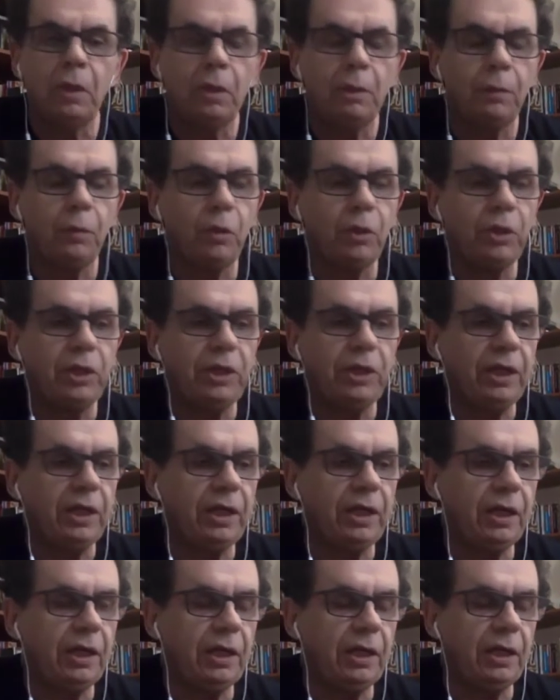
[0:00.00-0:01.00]

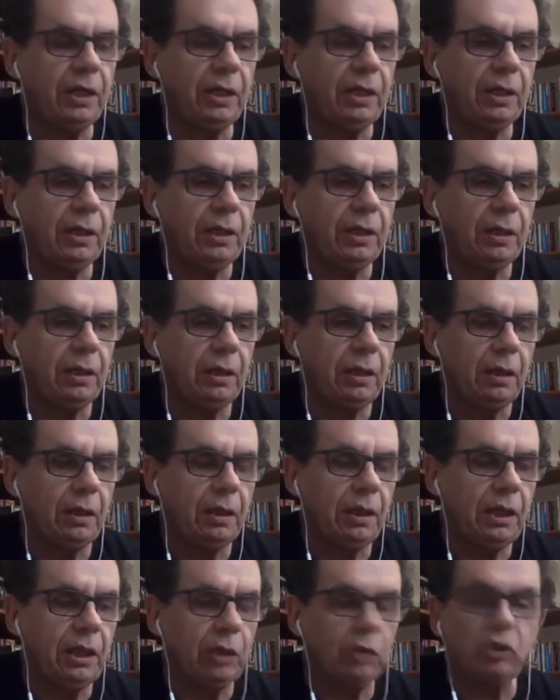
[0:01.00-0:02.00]
porque
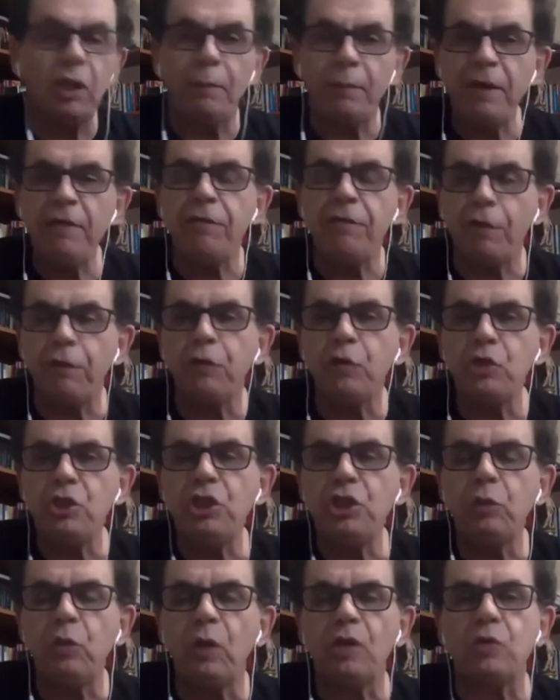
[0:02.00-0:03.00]
eu também vou
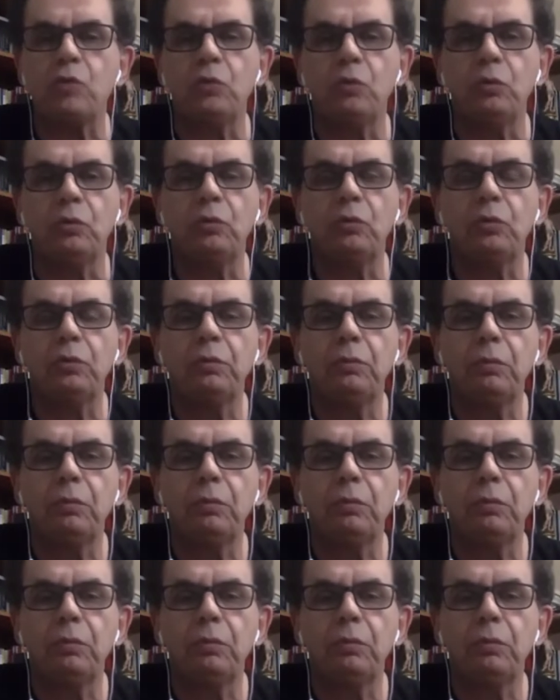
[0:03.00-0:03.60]
fugir do assunto.